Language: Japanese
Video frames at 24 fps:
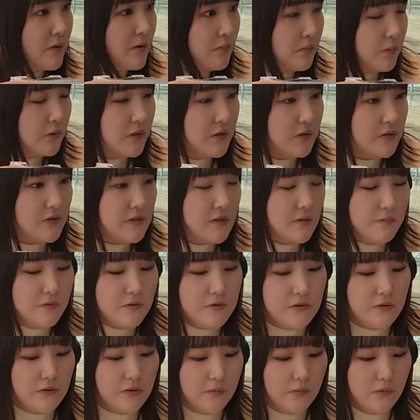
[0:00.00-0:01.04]
ポテトチップス
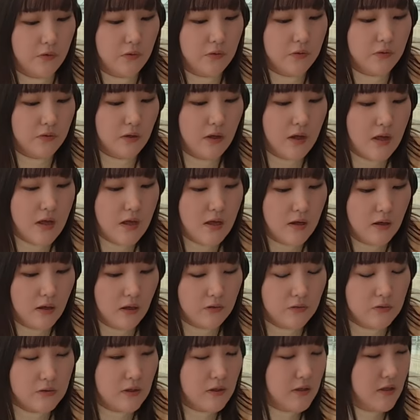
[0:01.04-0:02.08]
よりもこの、あ
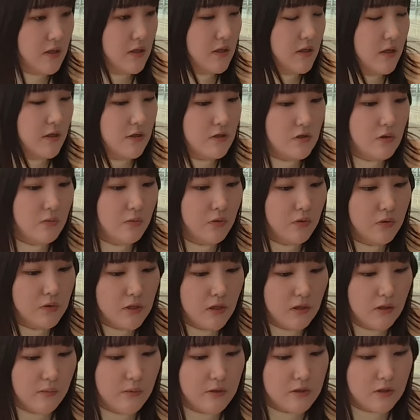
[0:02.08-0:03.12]
のさっき駅長もおっしゃっ
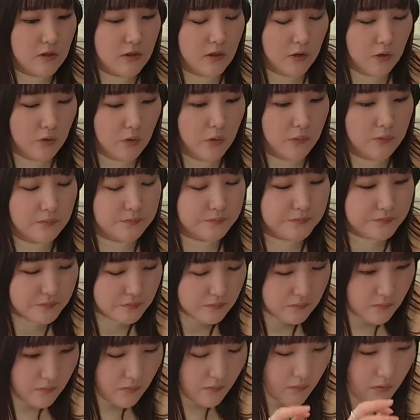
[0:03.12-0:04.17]
てましたけど、
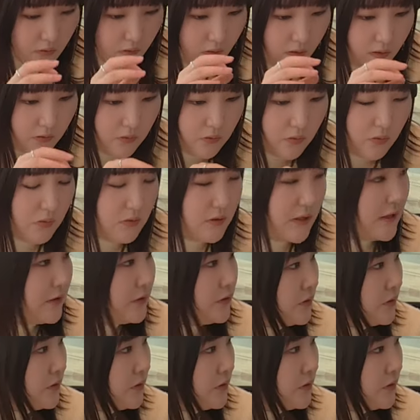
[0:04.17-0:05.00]
あのタル